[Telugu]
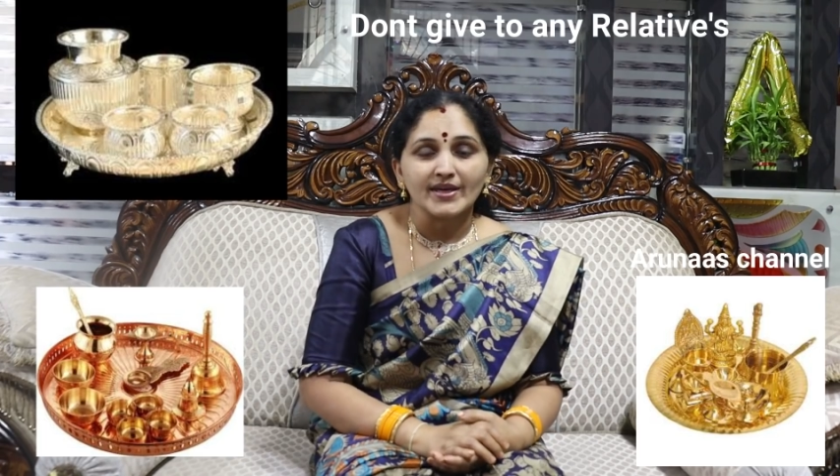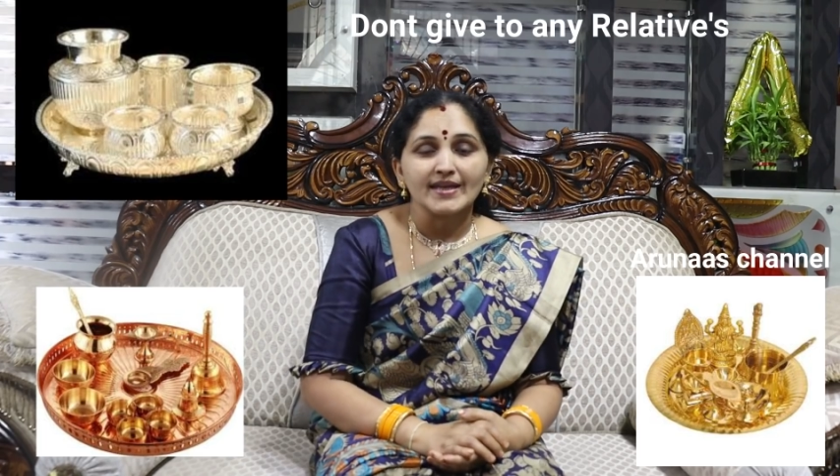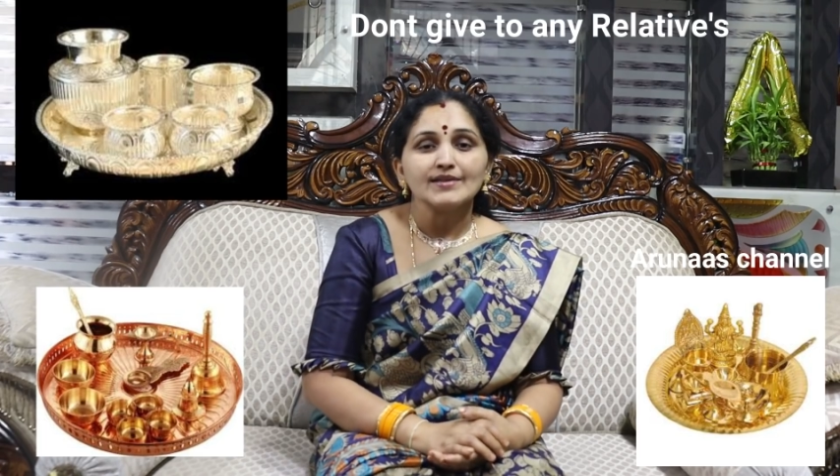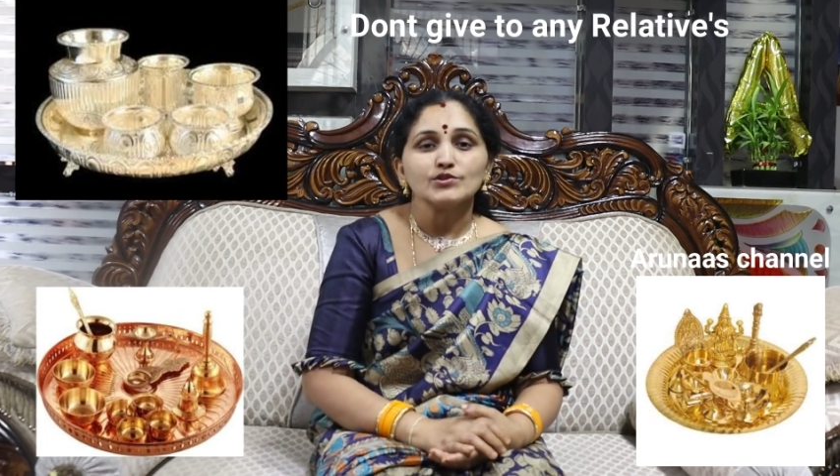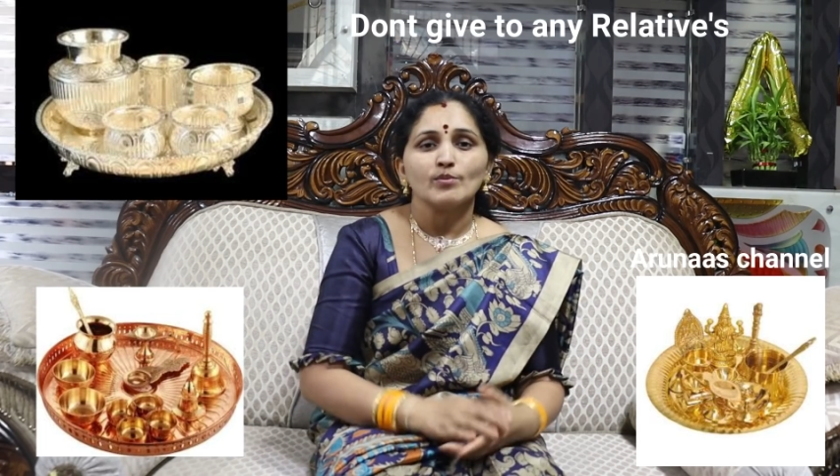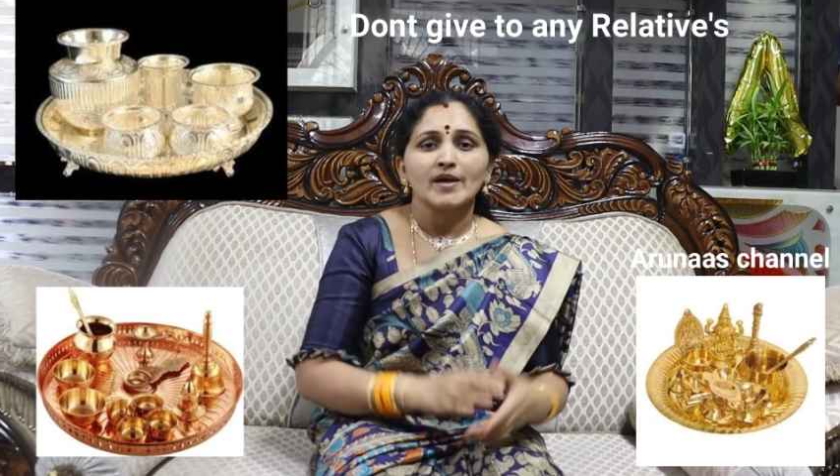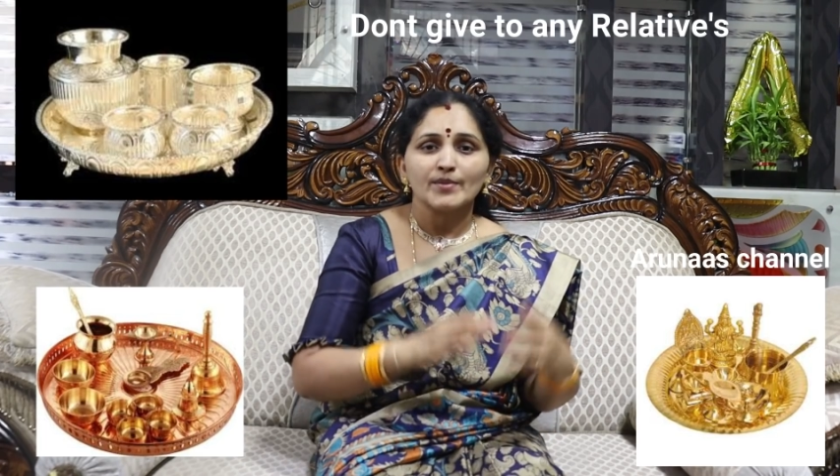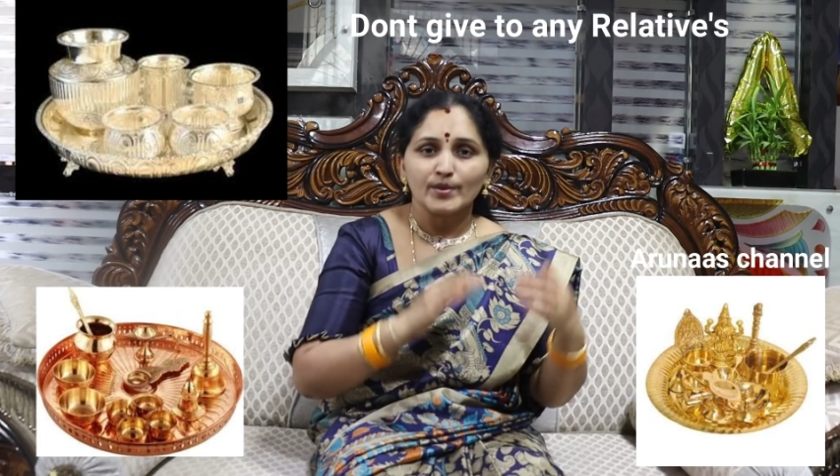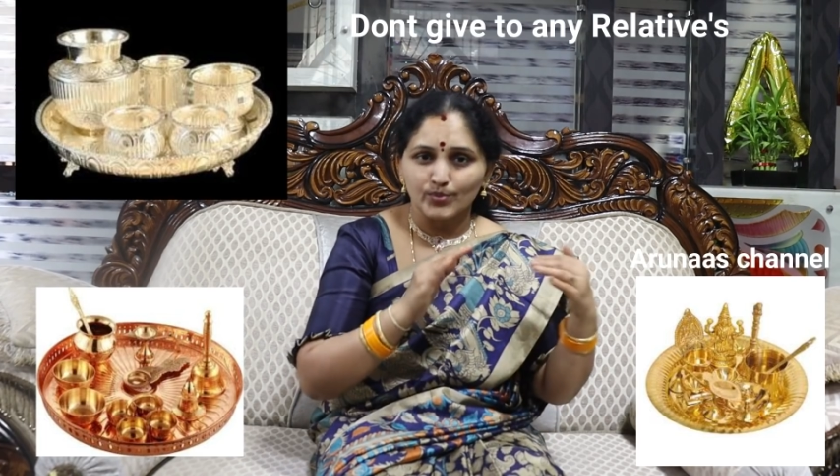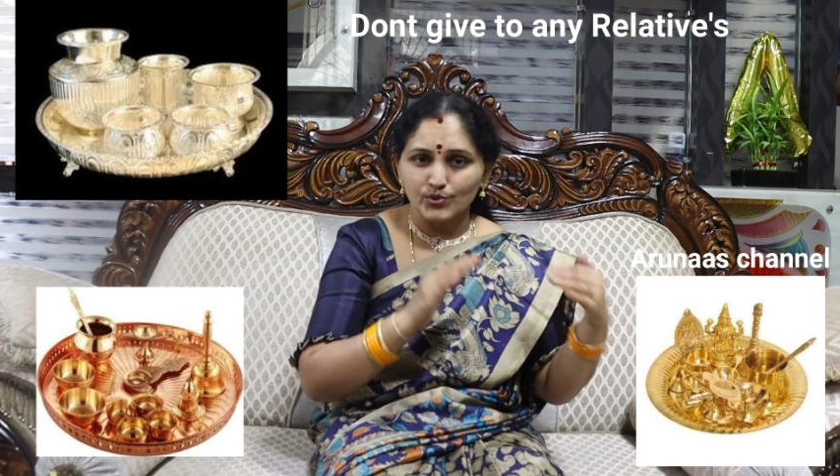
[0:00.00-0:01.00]
ఓకేనా సో
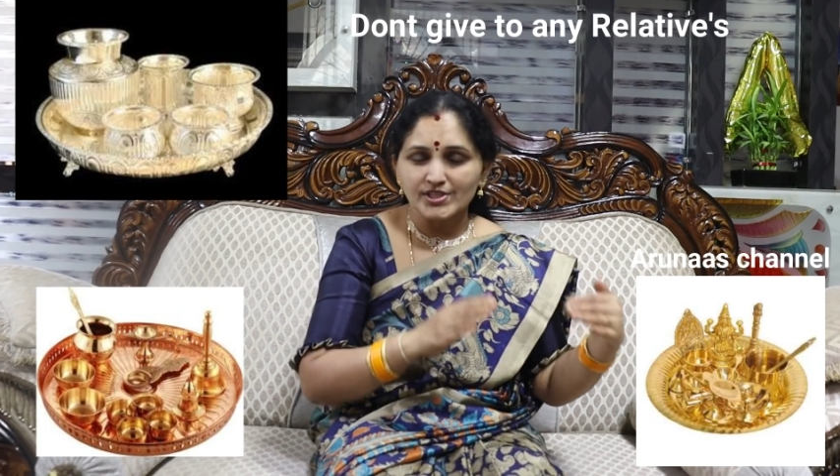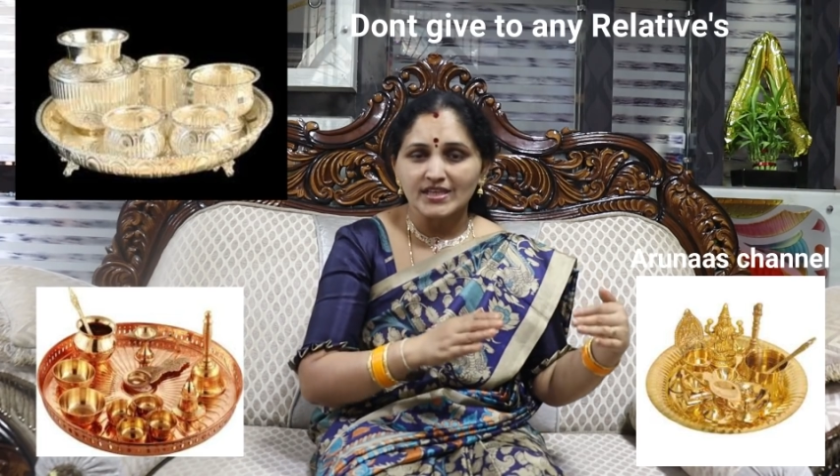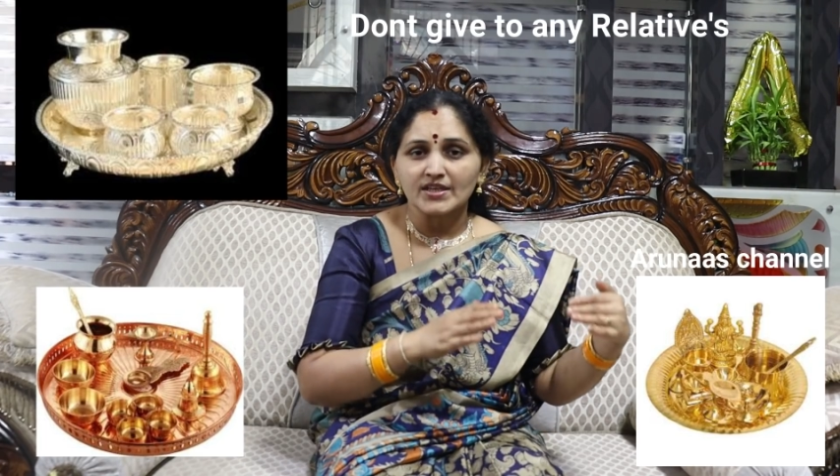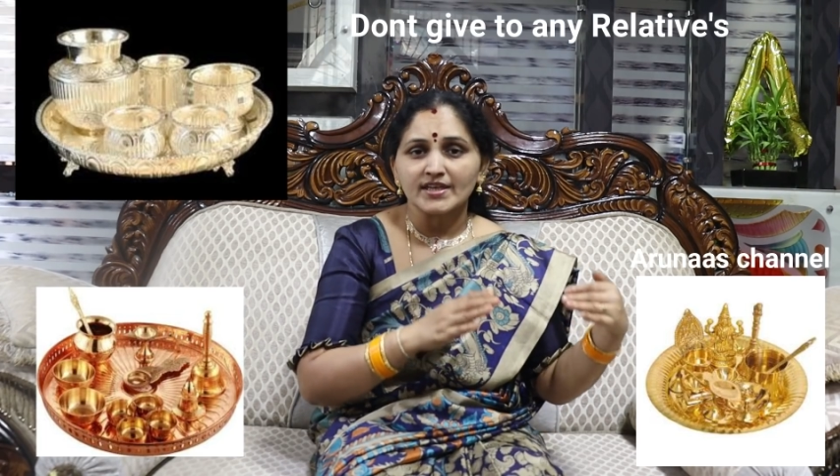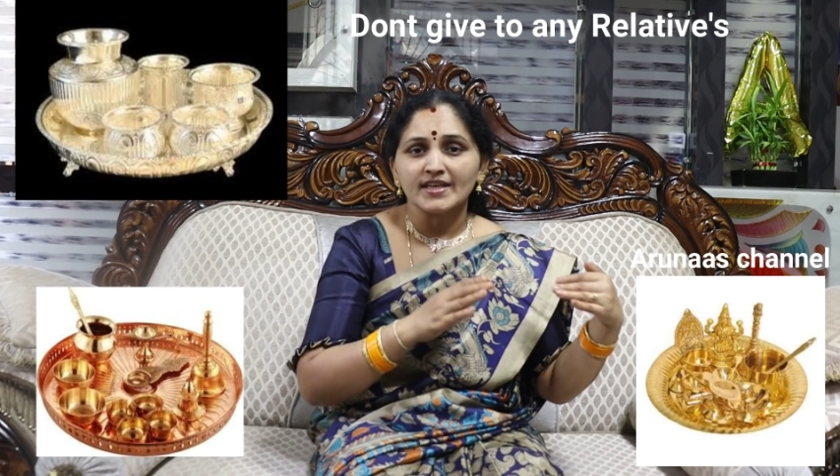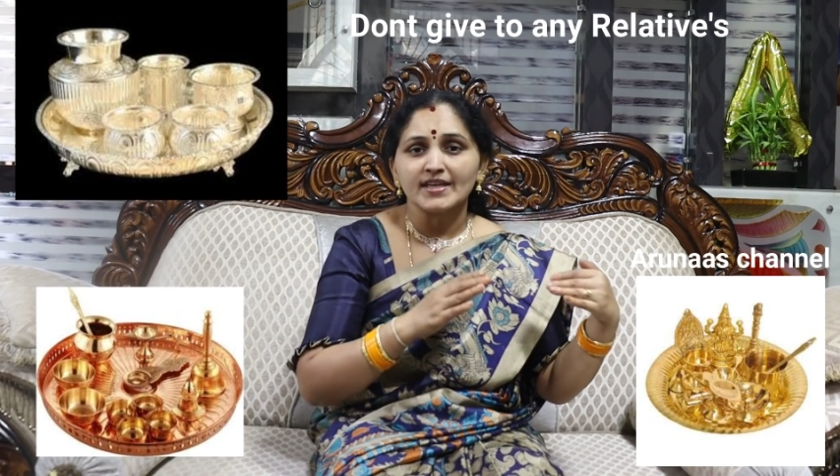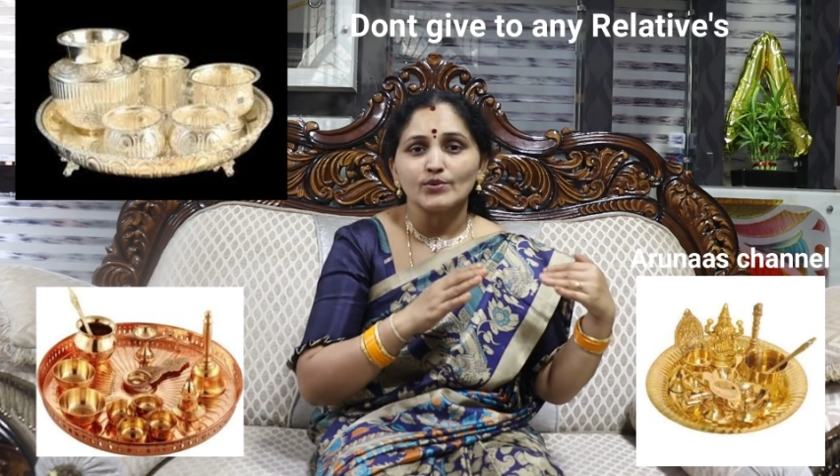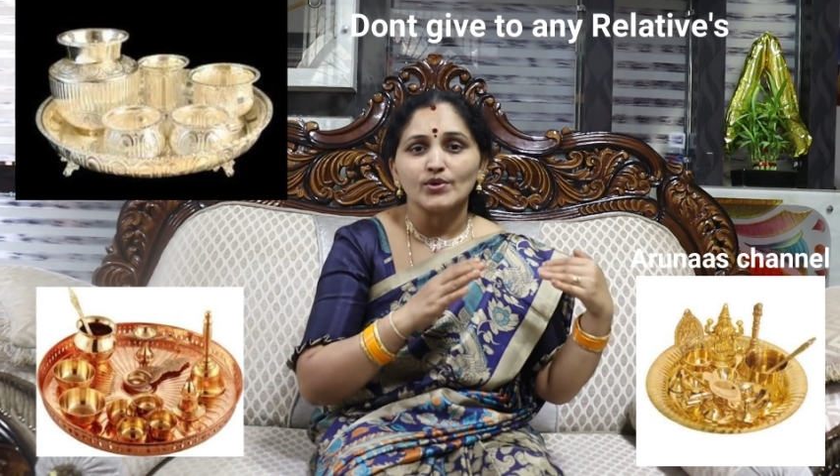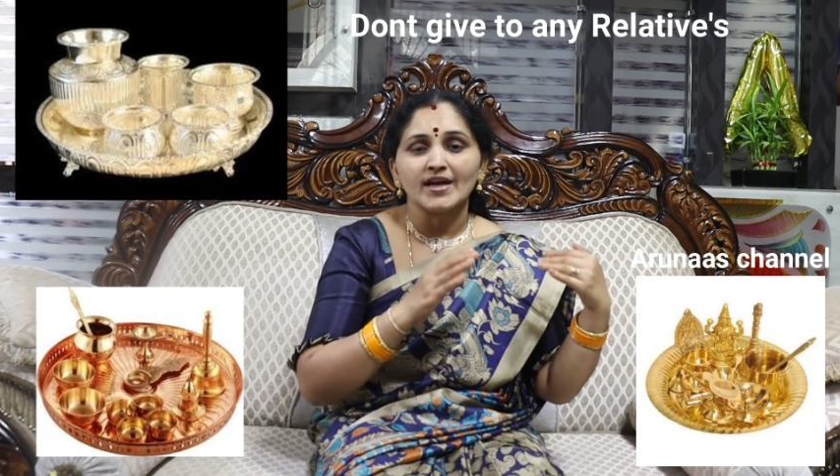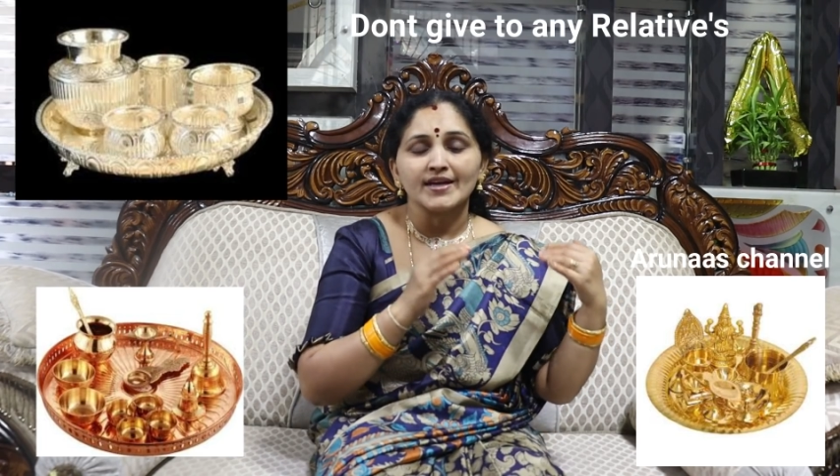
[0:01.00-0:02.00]
మనం ఈ పూజలన్నీ
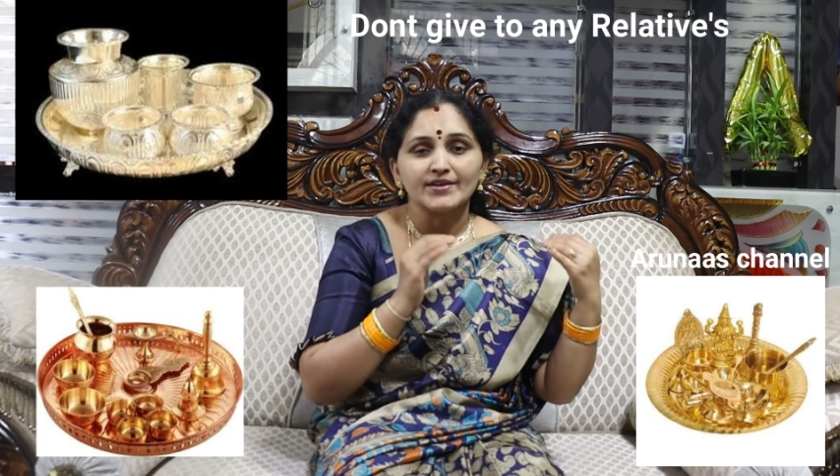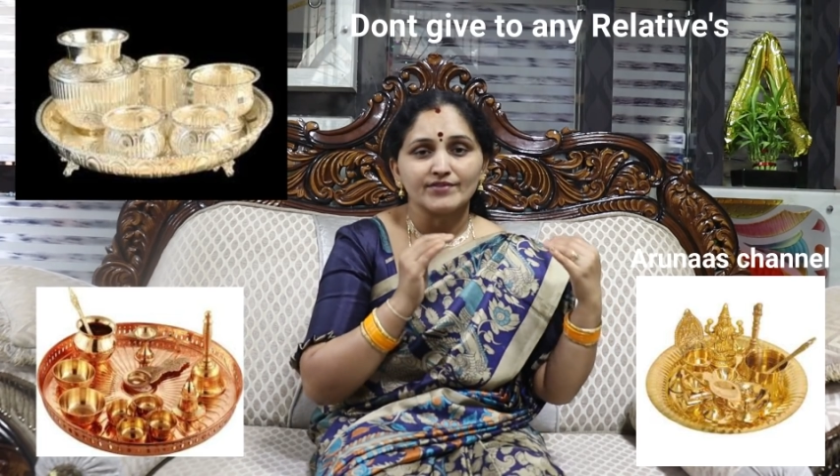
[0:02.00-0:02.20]
కూడా